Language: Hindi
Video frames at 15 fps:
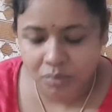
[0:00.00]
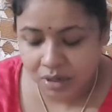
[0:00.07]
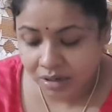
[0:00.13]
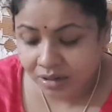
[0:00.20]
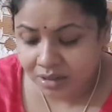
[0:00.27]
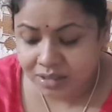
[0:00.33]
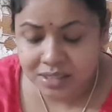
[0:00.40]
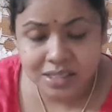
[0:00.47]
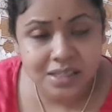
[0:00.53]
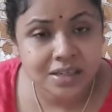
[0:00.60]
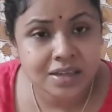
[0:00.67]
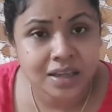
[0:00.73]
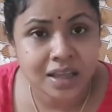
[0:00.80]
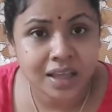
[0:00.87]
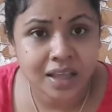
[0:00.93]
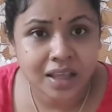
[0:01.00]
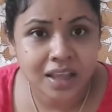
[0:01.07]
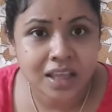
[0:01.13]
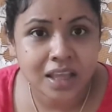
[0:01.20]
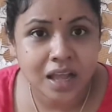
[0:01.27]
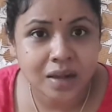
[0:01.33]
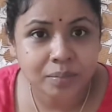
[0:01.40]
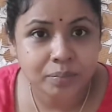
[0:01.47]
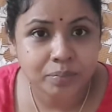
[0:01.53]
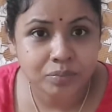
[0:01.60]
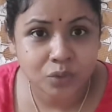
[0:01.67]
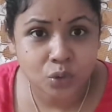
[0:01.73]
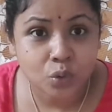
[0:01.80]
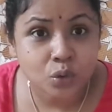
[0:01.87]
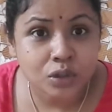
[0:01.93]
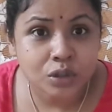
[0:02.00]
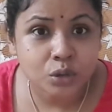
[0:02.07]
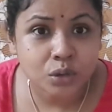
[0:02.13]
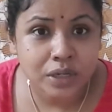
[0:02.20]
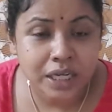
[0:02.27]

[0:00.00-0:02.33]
रिस्क है कि आप नोट तो